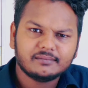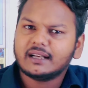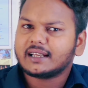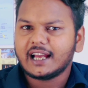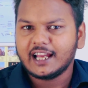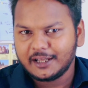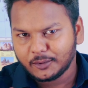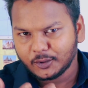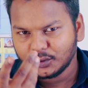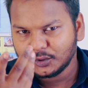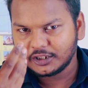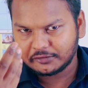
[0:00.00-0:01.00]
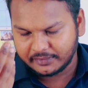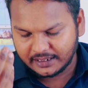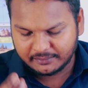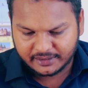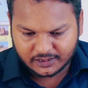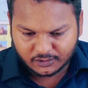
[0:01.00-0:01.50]
मैं क्या ही बोलूँ इसमें
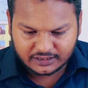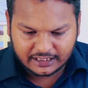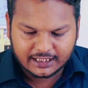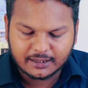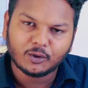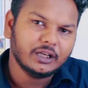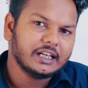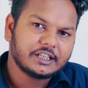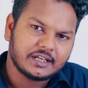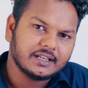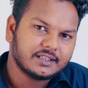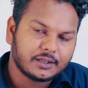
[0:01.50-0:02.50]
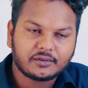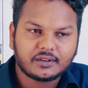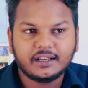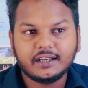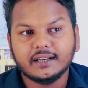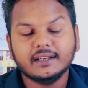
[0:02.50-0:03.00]
मेरे को ज़्यादा बोलने की शायद ज़रूरत
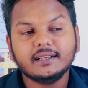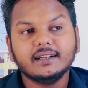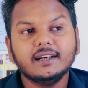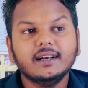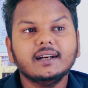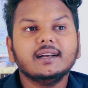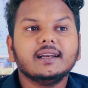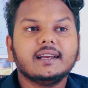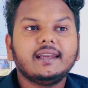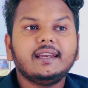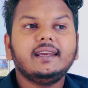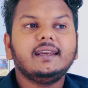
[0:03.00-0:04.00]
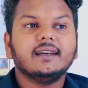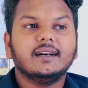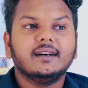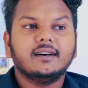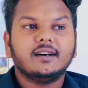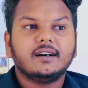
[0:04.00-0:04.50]
नहीं है कि
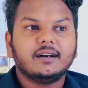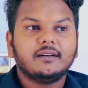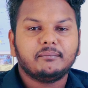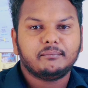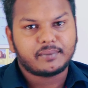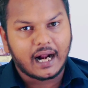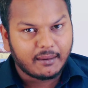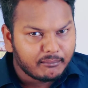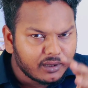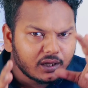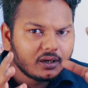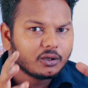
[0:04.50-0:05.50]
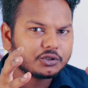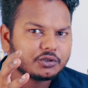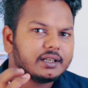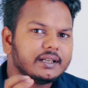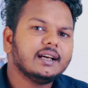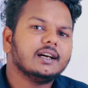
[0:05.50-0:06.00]
ब्राह्मण लोग जो
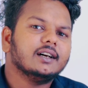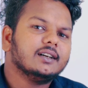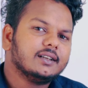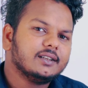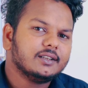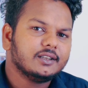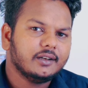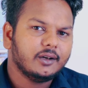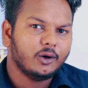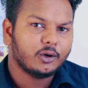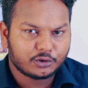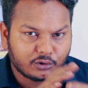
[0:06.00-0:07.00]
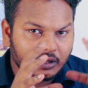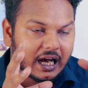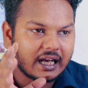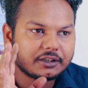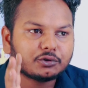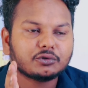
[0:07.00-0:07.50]
है ना और जो
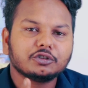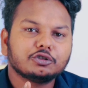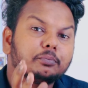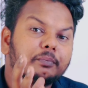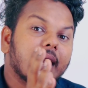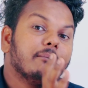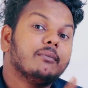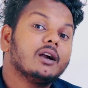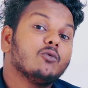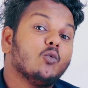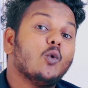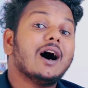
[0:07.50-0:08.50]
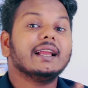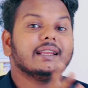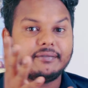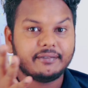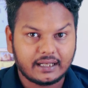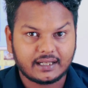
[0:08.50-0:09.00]
खास तौर से जो ब्राह्मणवाद
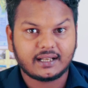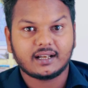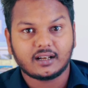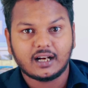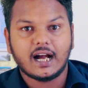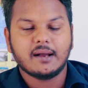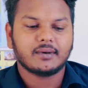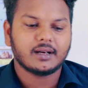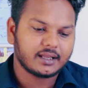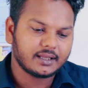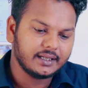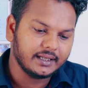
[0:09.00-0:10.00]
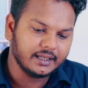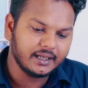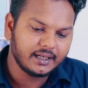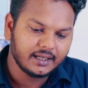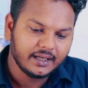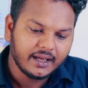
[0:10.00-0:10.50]
फैलाने का काम करते
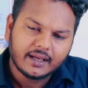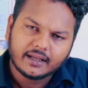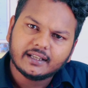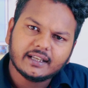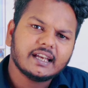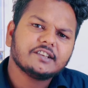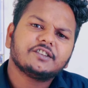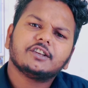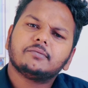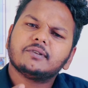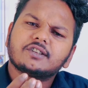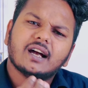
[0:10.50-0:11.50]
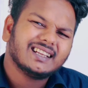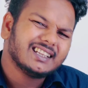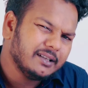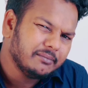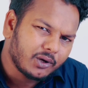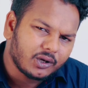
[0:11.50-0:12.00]
हैं देखिए इस देश में
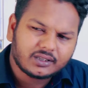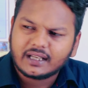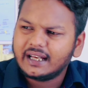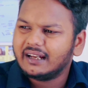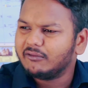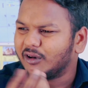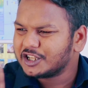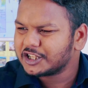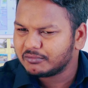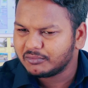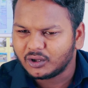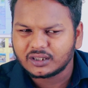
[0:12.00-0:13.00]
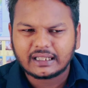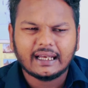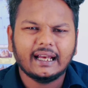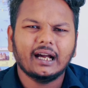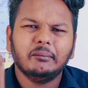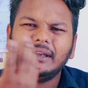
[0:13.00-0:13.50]
जाति बहुत हैं वंश बहुत
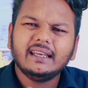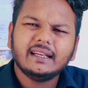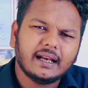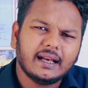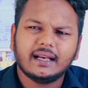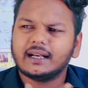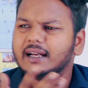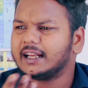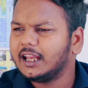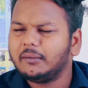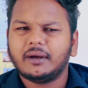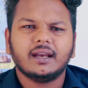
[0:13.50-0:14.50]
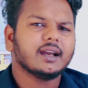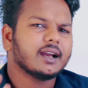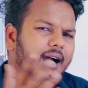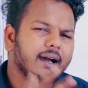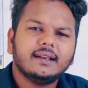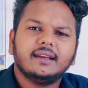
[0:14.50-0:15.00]
हैं अमीर हैं गरीब हैं
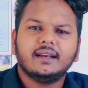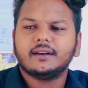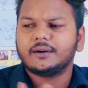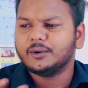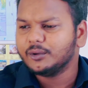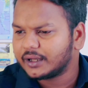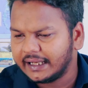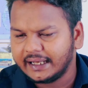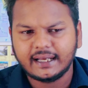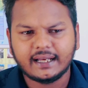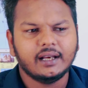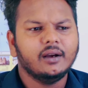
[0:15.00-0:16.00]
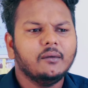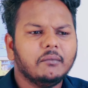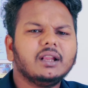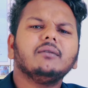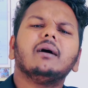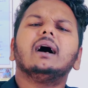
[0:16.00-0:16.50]
काले हैं गोरे हैं
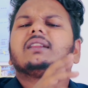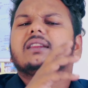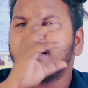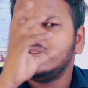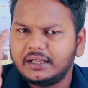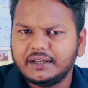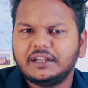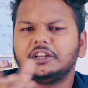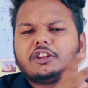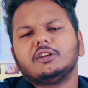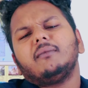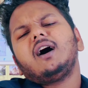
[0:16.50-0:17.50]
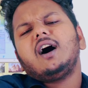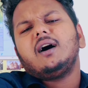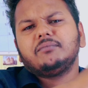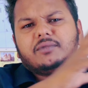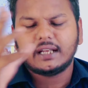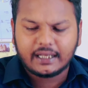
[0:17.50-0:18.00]
मतलब हर तरीके की
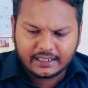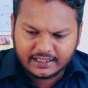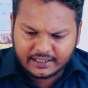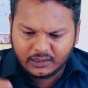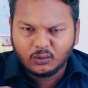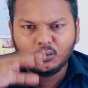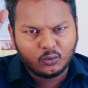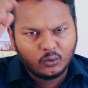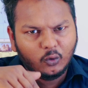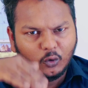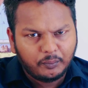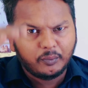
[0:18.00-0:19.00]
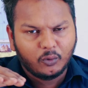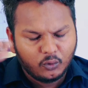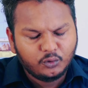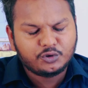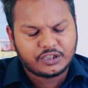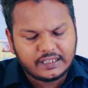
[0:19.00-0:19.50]
तमाम तरीके की
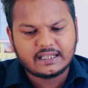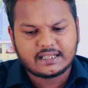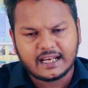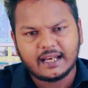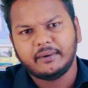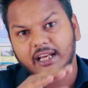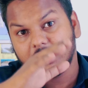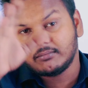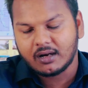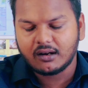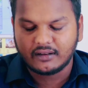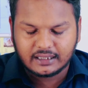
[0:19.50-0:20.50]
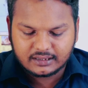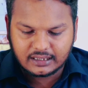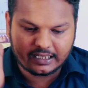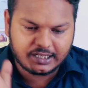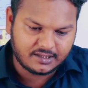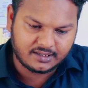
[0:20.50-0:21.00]
ऊंच नीच हैं भेदभाव हैं
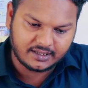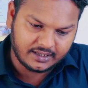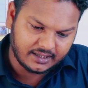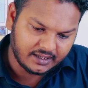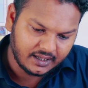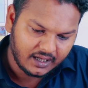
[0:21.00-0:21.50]
सारी चीज़ें हैं